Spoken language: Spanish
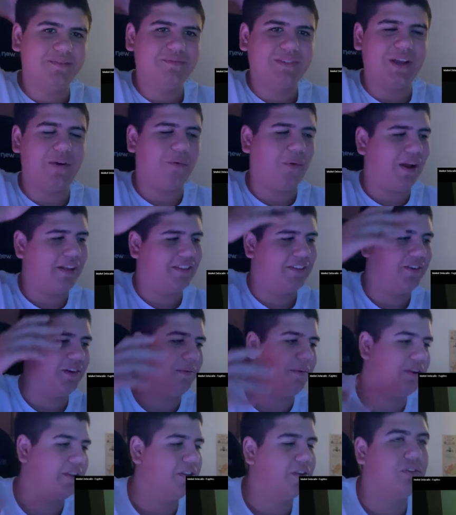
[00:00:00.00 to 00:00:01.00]
Qué guay, tío, qué
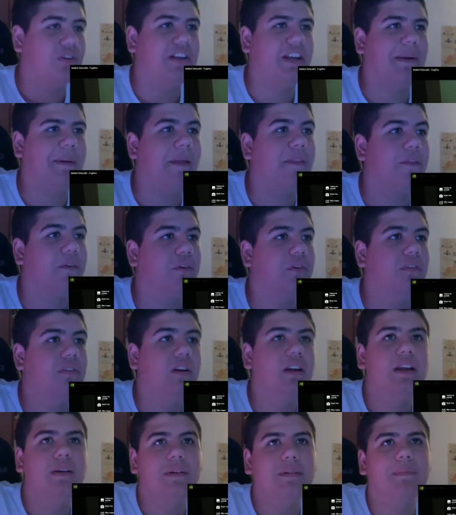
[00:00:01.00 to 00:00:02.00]
bonito. Estoy grabando, ¿no?
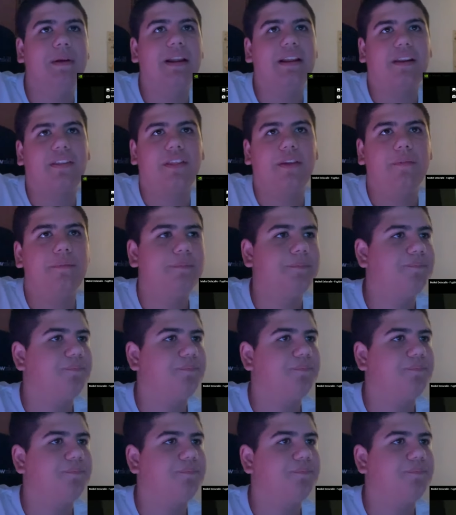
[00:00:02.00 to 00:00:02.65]
Vale, gracias.